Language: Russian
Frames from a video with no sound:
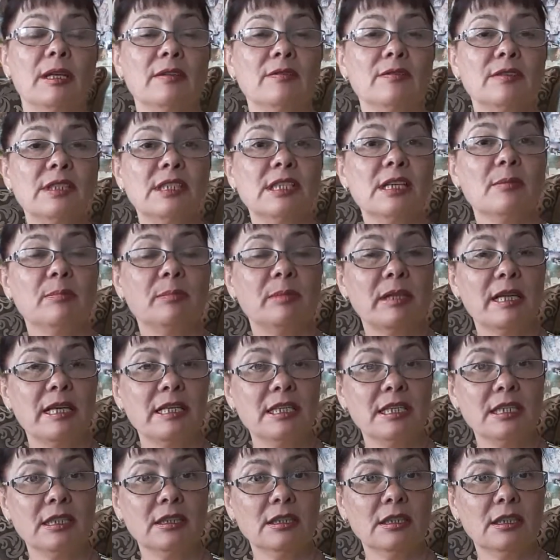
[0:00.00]
все
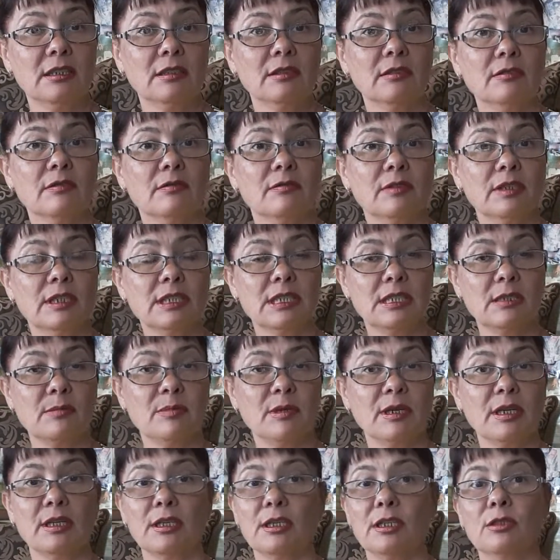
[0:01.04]
планеты в
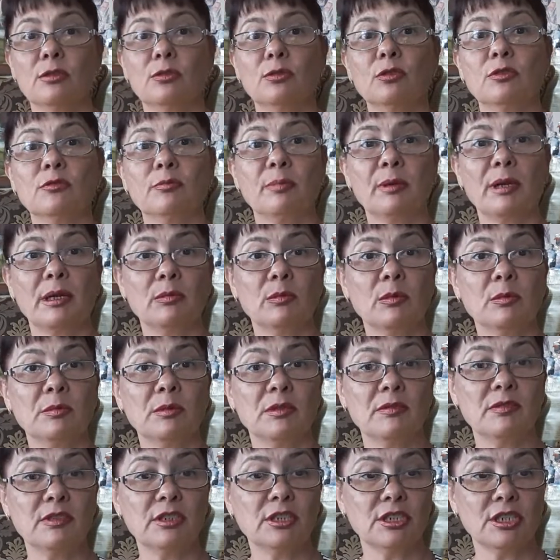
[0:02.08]
октябре идут в прямом
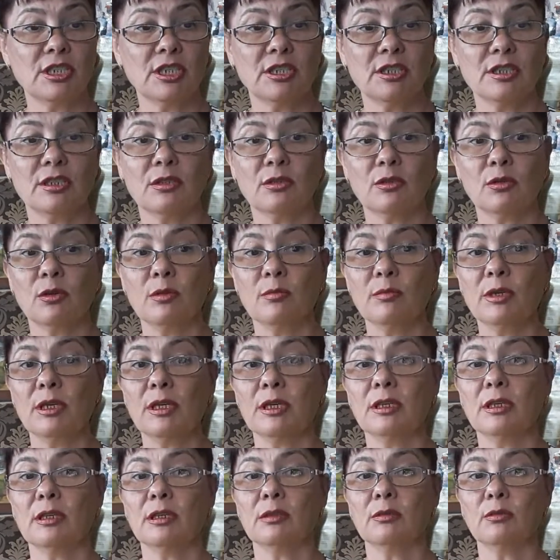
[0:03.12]
движении,
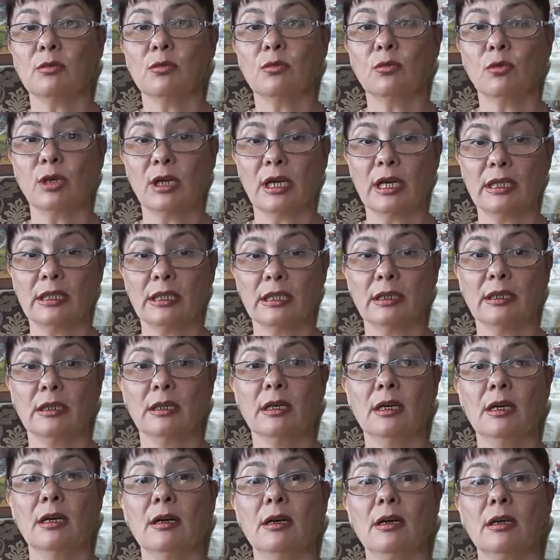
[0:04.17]
кроме Урана –
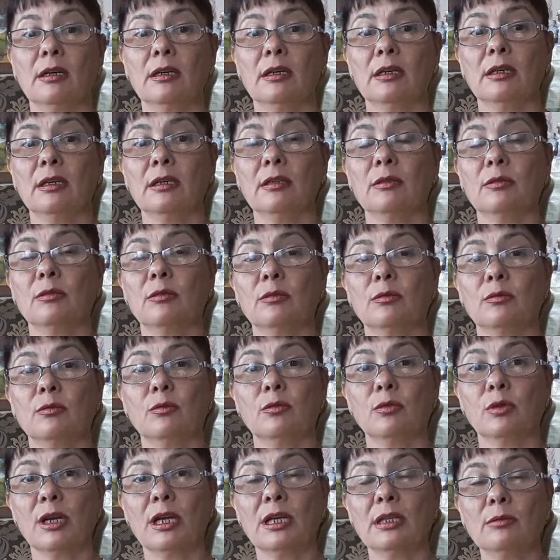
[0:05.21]
а,
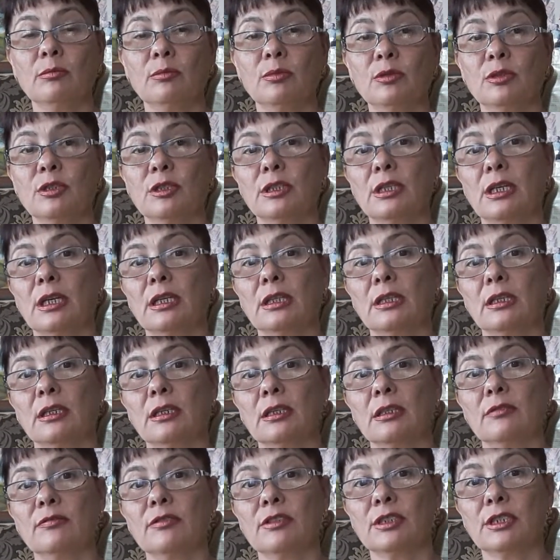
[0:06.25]
уран будет
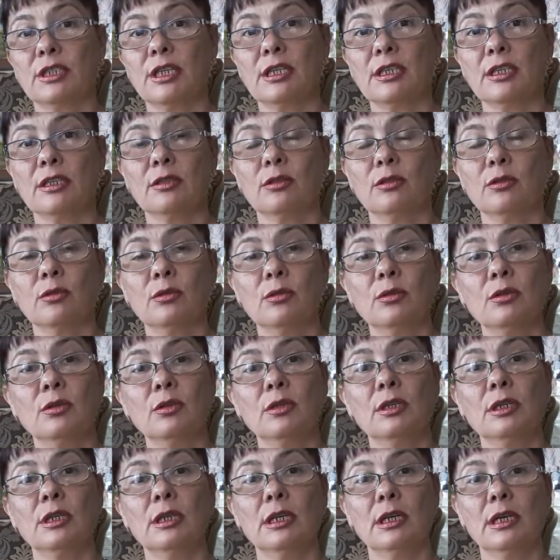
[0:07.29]
ретродвижение
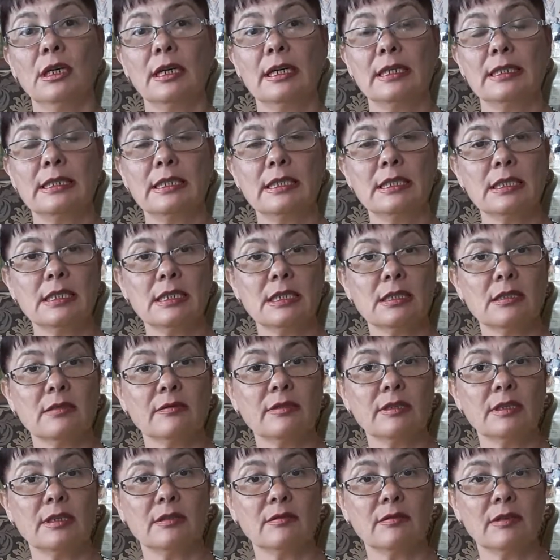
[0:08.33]
до 11
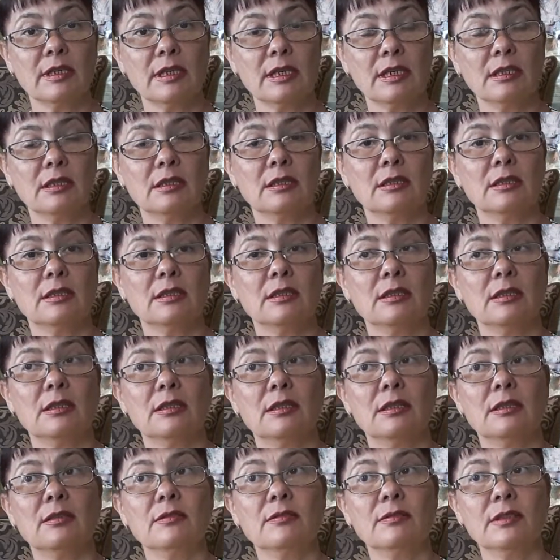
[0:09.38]
января
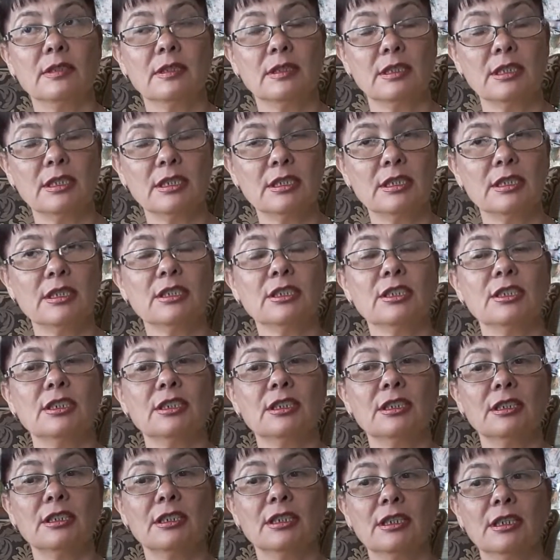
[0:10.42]

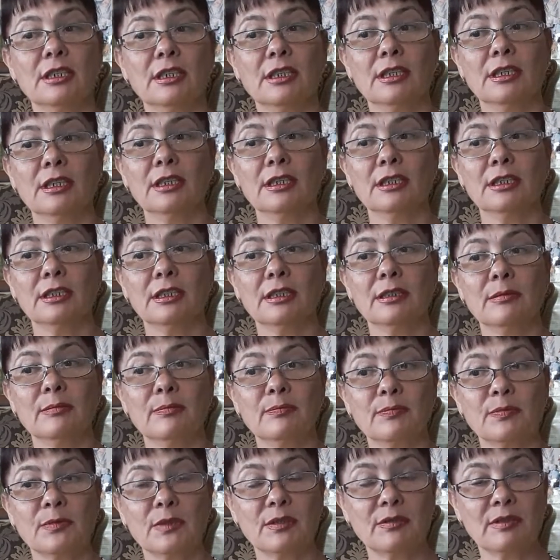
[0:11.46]
2020
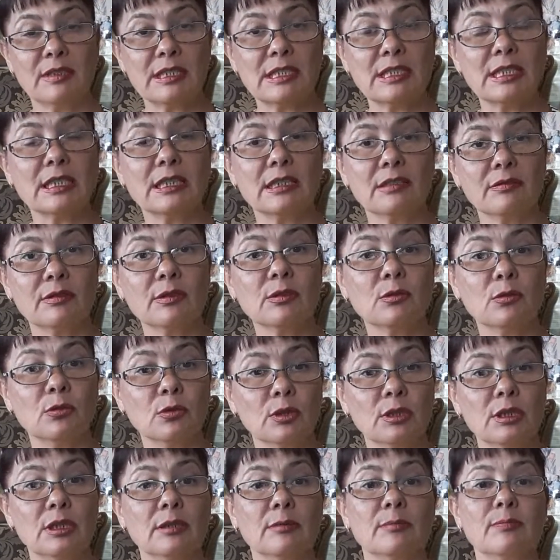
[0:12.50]
эм,
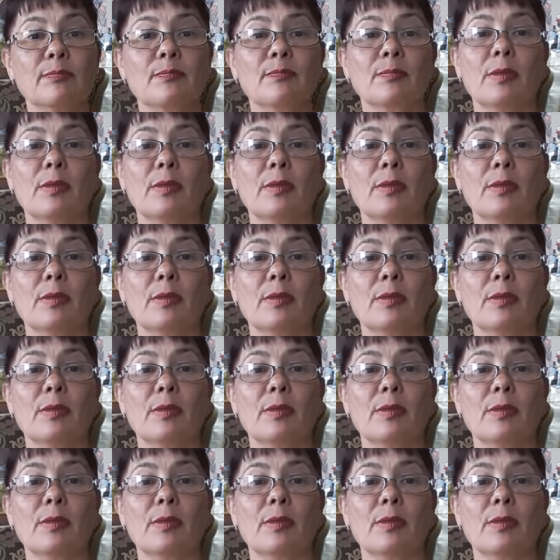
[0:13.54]
года.